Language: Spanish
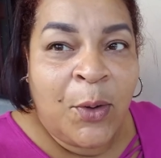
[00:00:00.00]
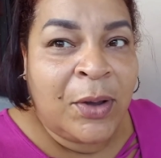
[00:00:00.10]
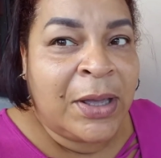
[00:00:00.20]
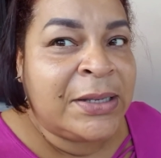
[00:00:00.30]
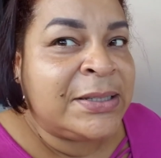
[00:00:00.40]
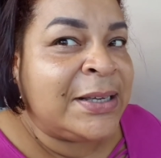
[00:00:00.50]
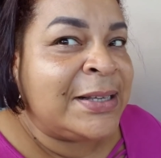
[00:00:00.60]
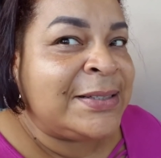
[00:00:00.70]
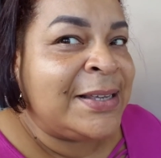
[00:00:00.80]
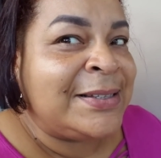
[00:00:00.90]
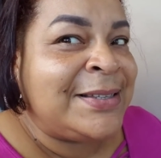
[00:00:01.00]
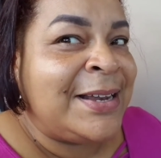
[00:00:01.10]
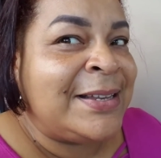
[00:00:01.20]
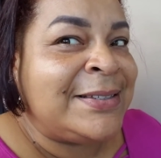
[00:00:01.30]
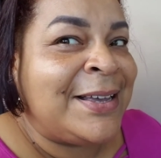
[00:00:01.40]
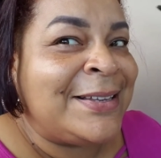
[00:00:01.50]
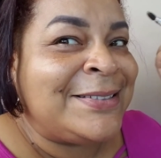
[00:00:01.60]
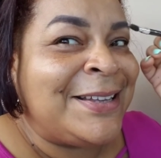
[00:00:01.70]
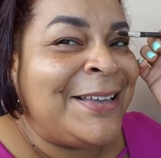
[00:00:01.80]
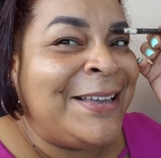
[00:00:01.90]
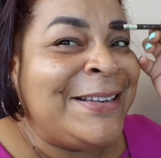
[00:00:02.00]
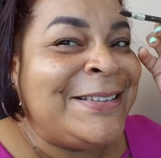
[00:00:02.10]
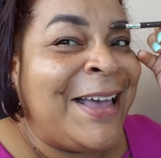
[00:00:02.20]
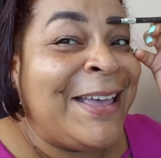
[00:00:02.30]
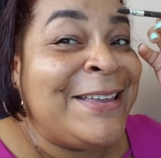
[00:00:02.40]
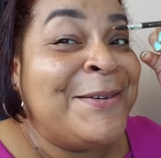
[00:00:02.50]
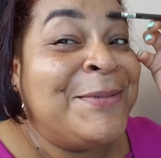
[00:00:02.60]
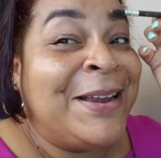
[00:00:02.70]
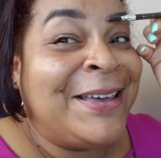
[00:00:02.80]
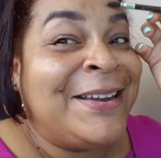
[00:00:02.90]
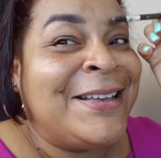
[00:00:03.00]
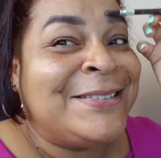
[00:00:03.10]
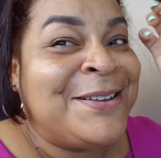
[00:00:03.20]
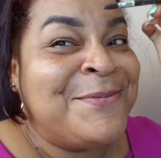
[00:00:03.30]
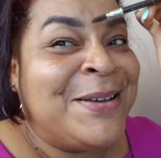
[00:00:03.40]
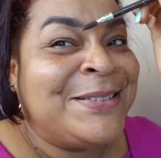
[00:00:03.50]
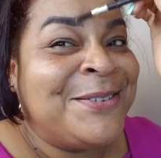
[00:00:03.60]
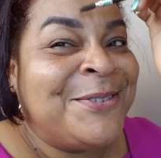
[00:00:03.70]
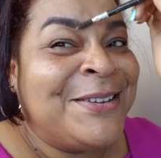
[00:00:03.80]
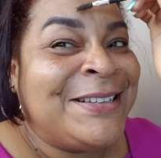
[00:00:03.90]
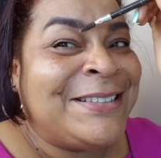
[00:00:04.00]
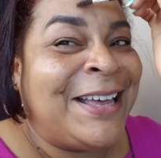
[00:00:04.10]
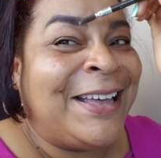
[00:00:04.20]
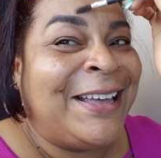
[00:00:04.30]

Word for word: Ok, chicas, ahí están las cejas hechas. Ella me la quería hacer más gruesa.